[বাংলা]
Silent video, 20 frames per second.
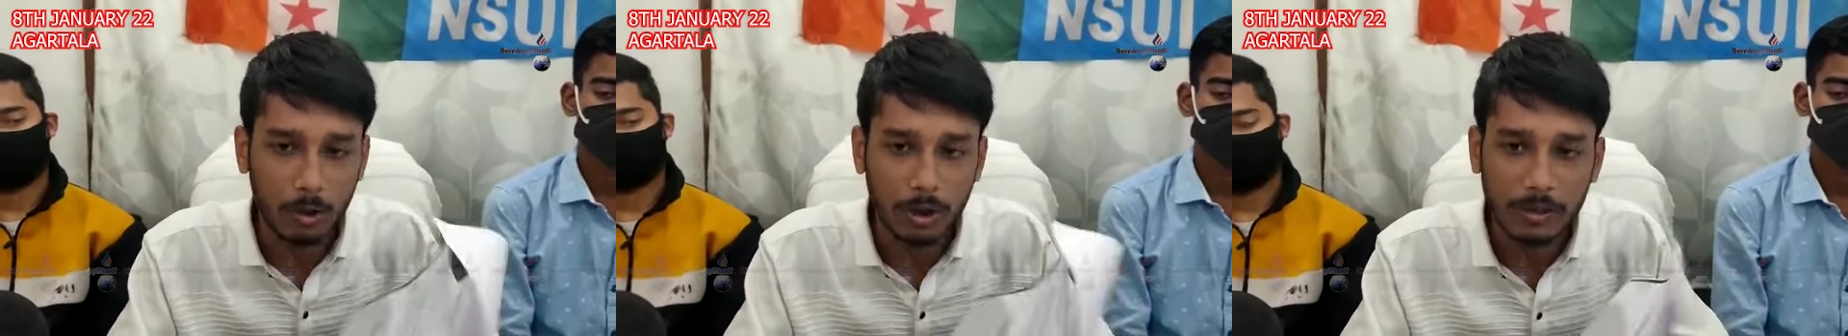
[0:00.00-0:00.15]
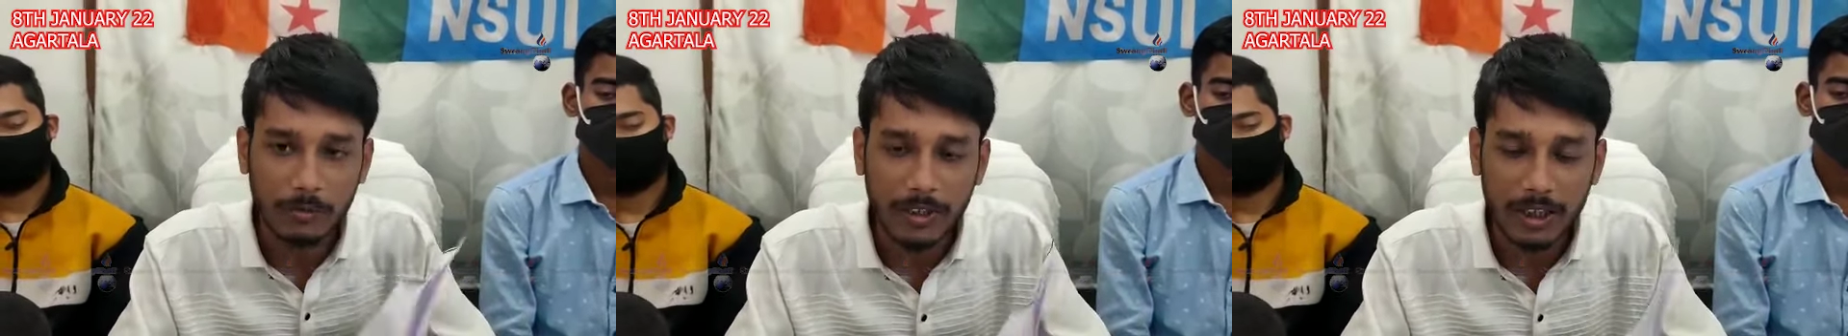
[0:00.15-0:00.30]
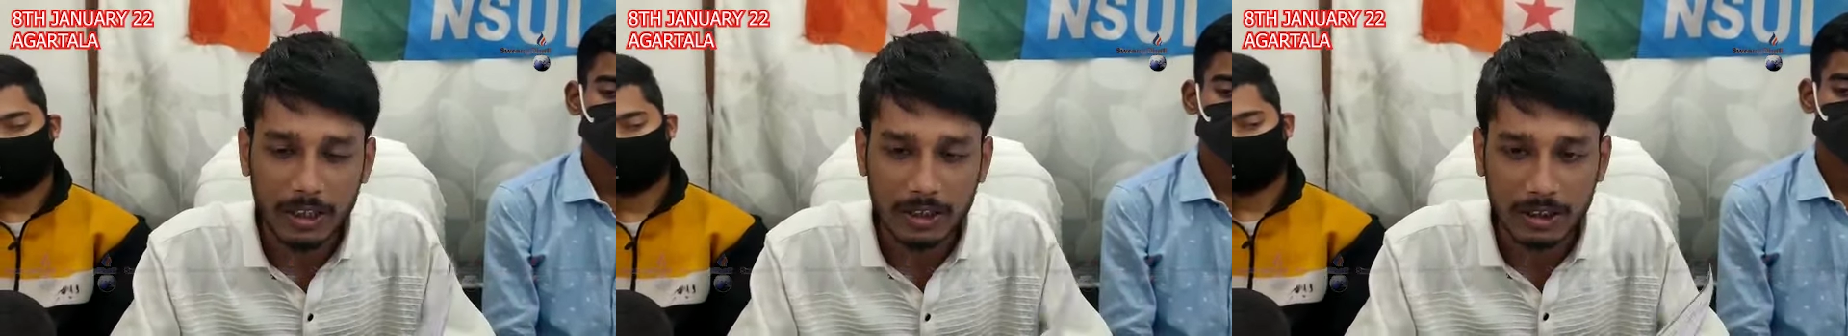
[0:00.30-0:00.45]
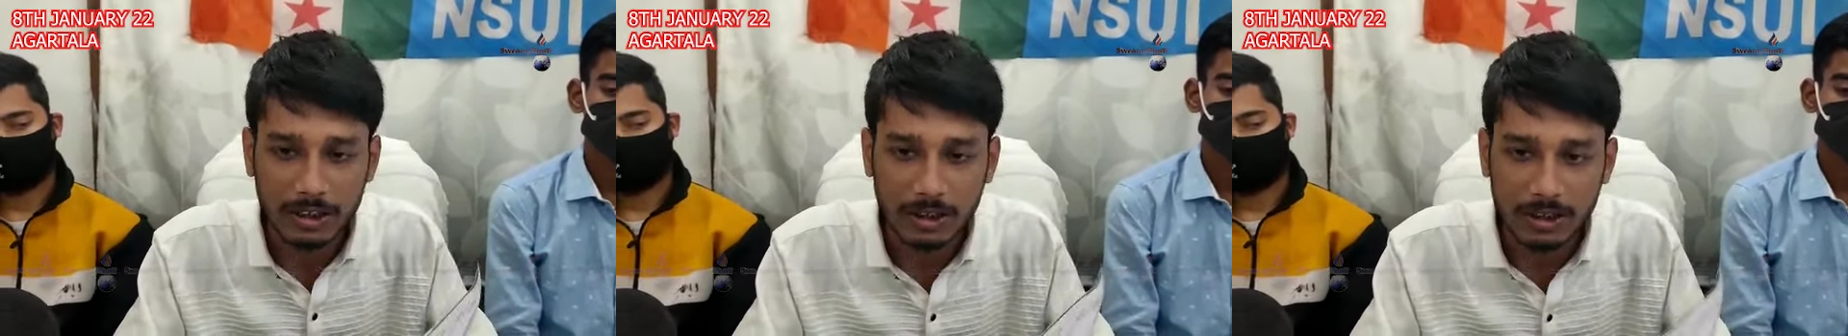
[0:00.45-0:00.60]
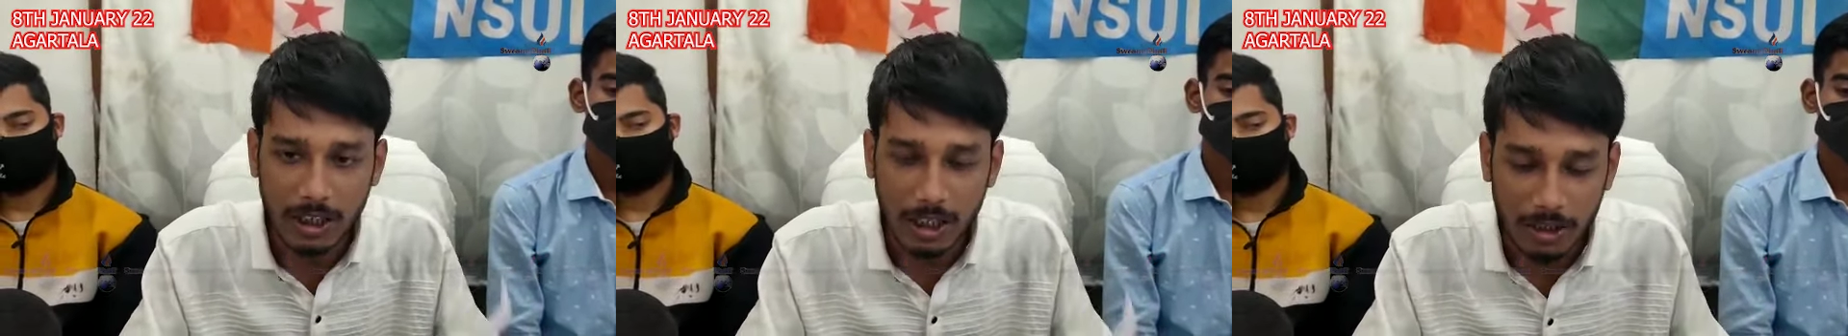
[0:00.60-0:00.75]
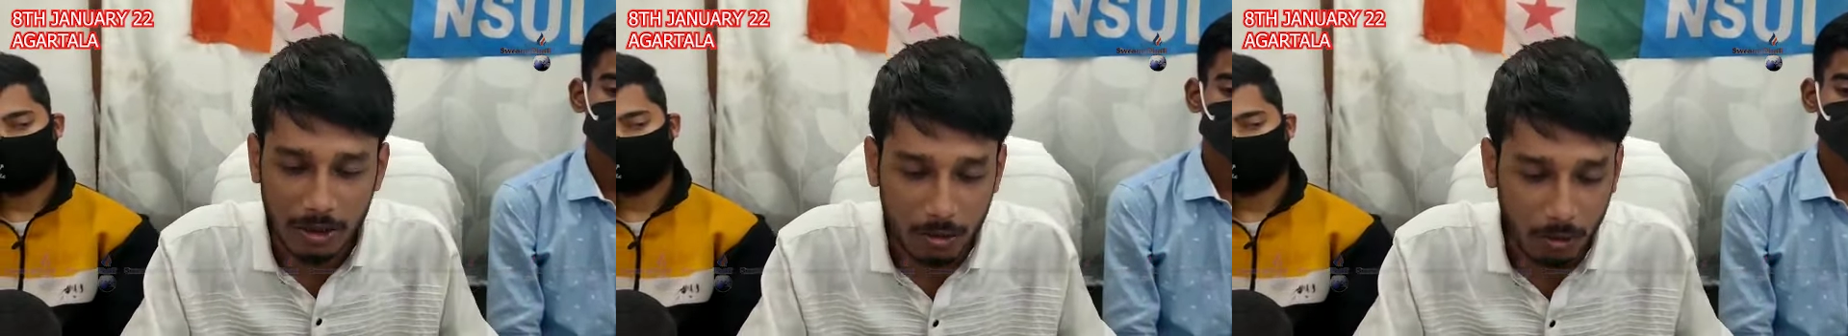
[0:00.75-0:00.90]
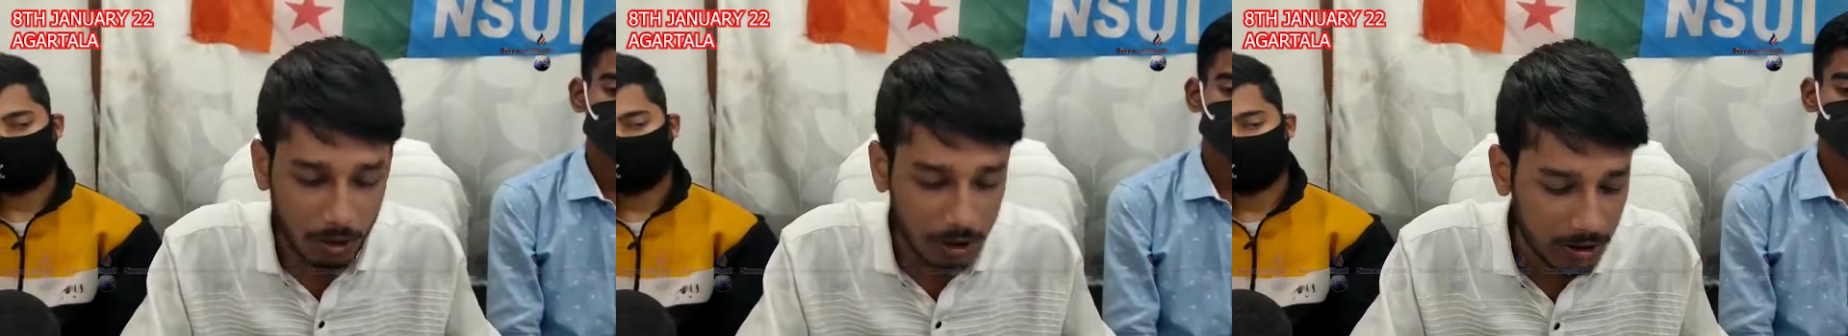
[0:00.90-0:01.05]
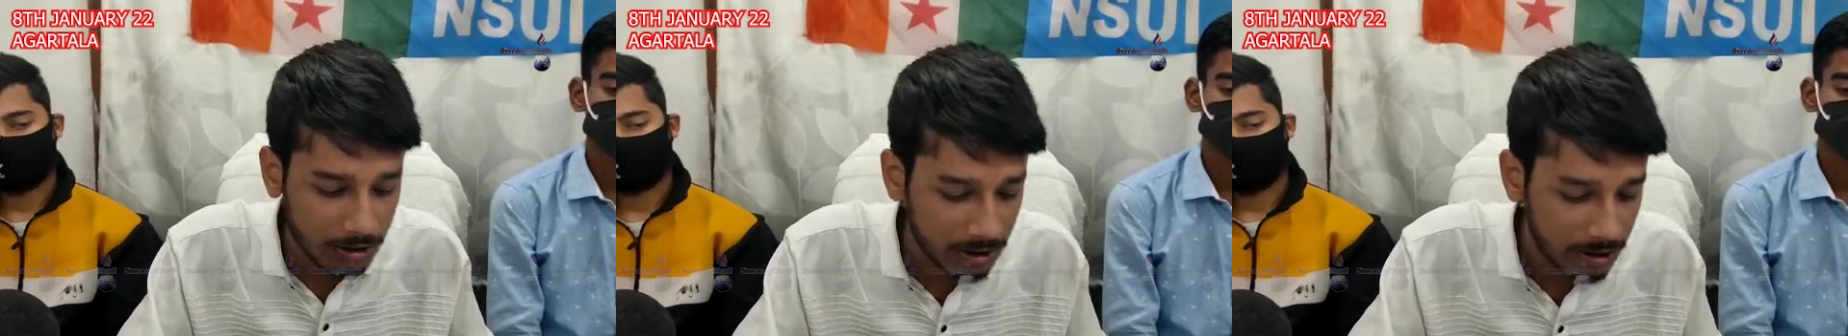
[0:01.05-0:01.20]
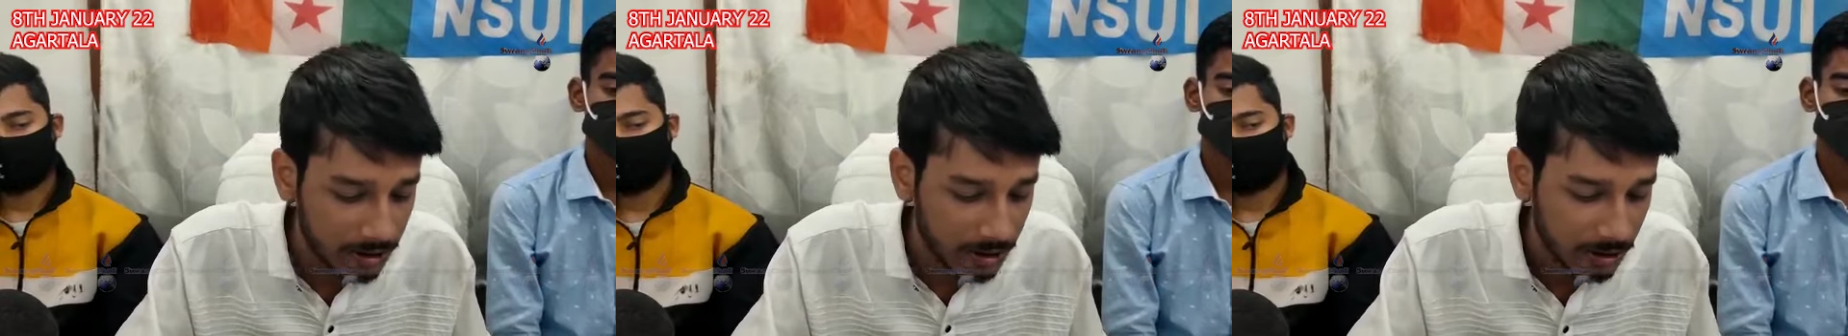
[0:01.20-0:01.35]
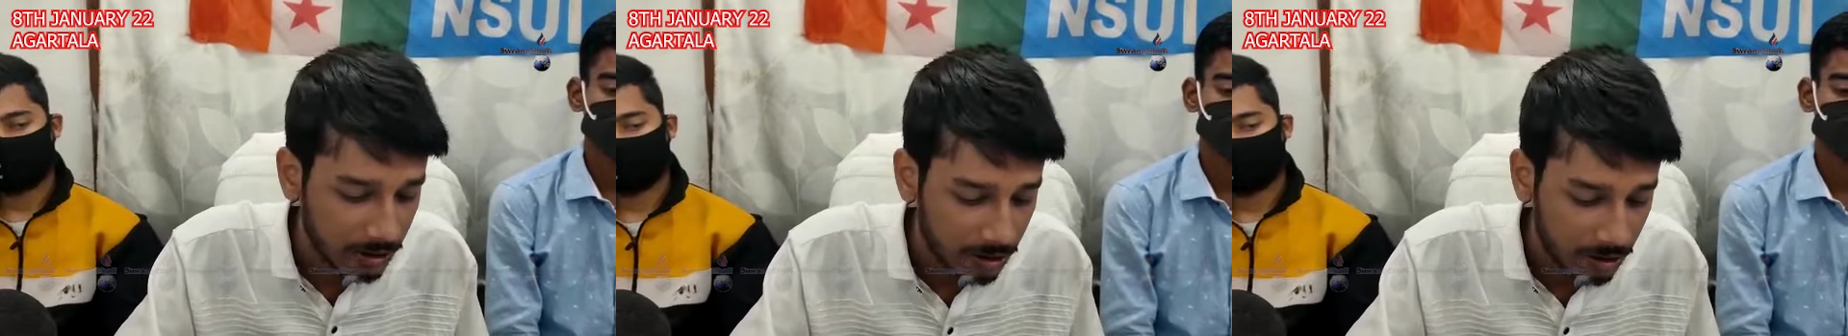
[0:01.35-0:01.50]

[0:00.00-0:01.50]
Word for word: নোটিফিকেশান জারি করেছে